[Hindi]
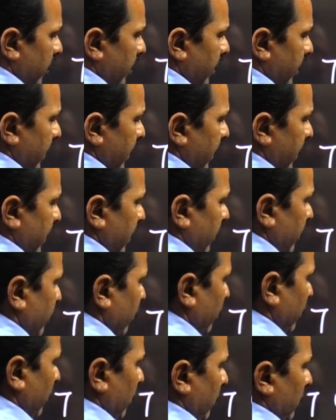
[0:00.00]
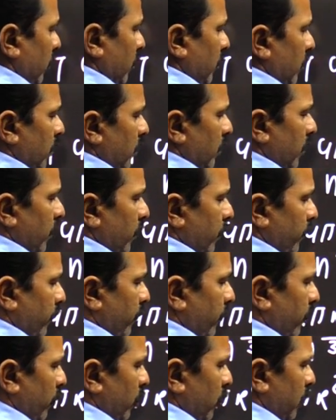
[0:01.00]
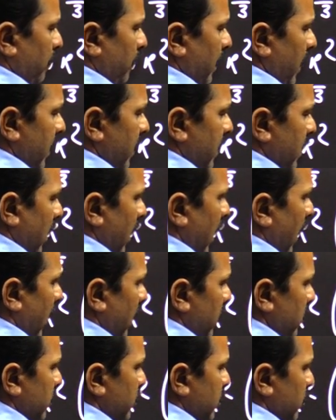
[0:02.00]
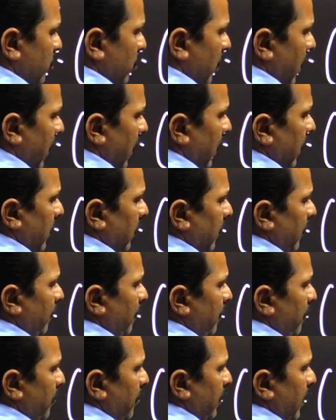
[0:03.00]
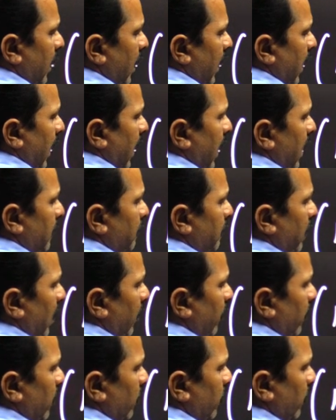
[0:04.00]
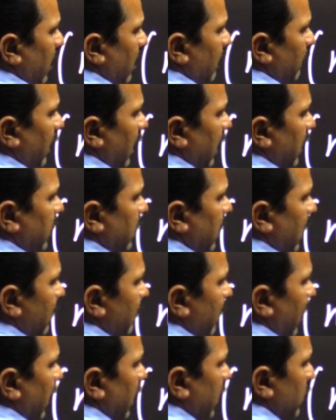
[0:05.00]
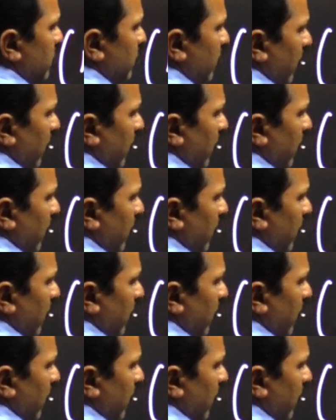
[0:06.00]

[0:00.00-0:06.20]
टी इंटू फोर पाई आर स्क्वायर एन पावर वन बाई थ्री माइनस